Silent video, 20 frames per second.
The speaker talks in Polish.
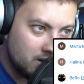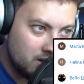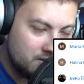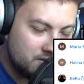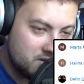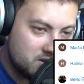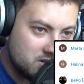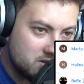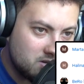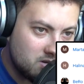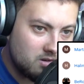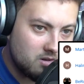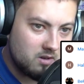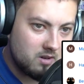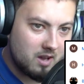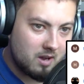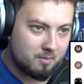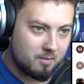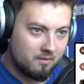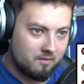I wszystko
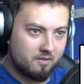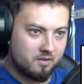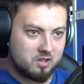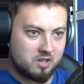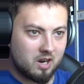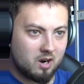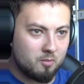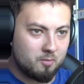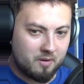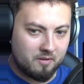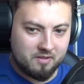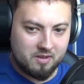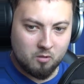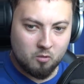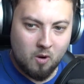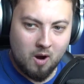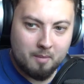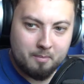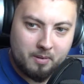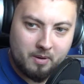jakby wycierał pewnie
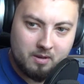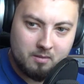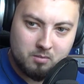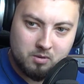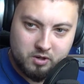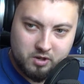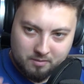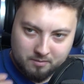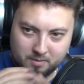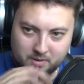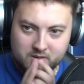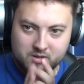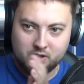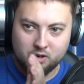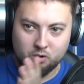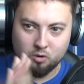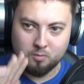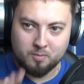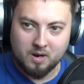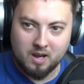łapę, bo się bierze
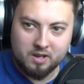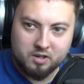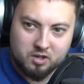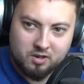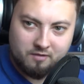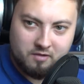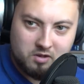chrupka i się